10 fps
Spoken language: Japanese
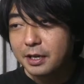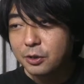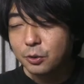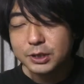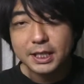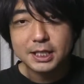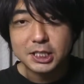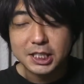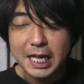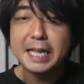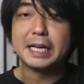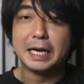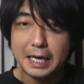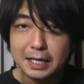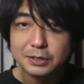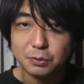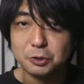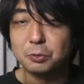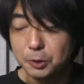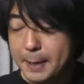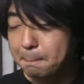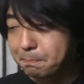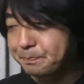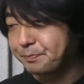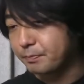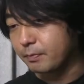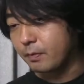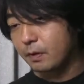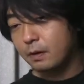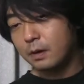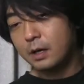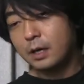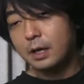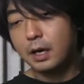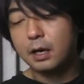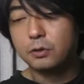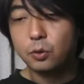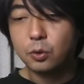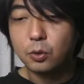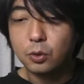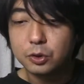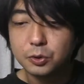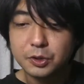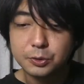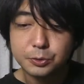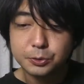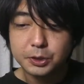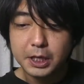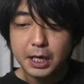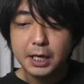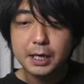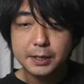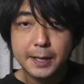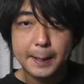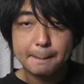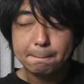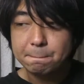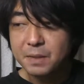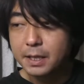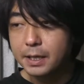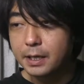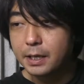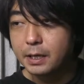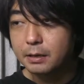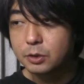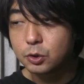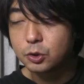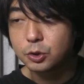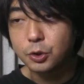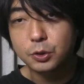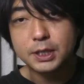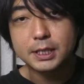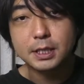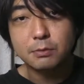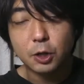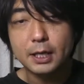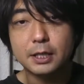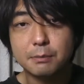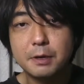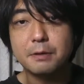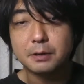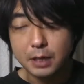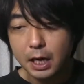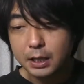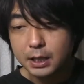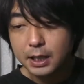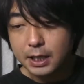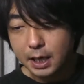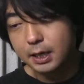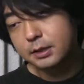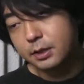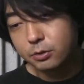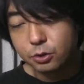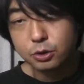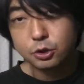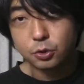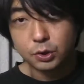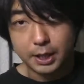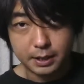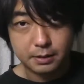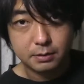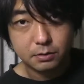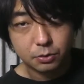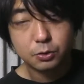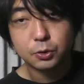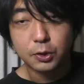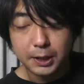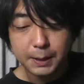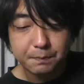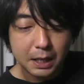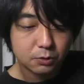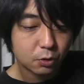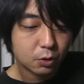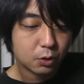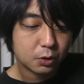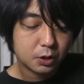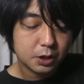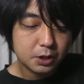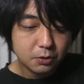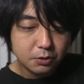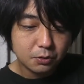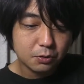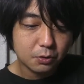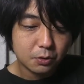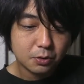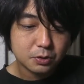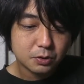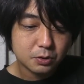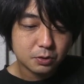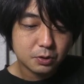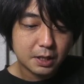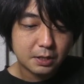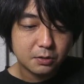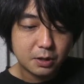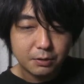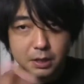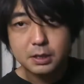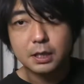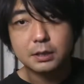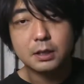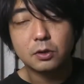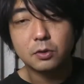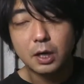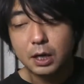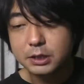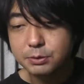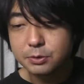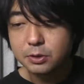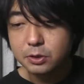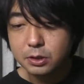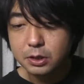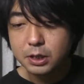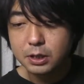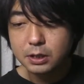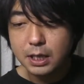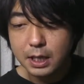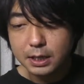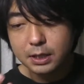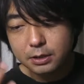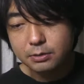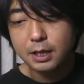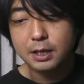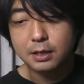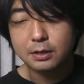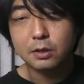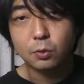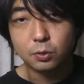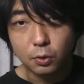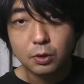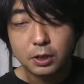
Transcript: 餃子屋さんじゃないから、そもそもね。うん。あの、そういう風に書かれて、えー、そっちの餃子屋さんにもかなり迷惑がかかっている状態ということでね、あの、いろいろその対応が悪かっただとか、自分にが気に食わなかったこと、